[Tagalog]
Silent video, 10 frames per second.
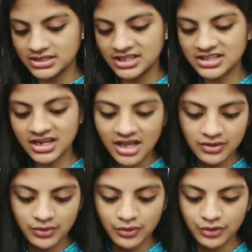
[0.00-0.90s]
hindi
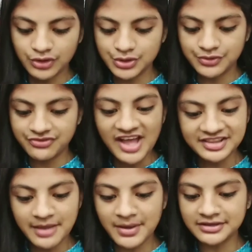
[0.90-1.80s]
talaga ako
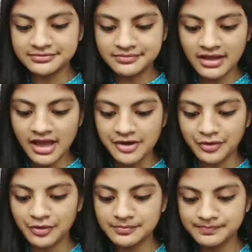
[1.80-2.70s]
fan na mag,
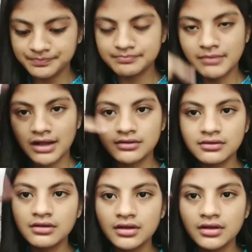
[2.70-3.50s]
ano, mag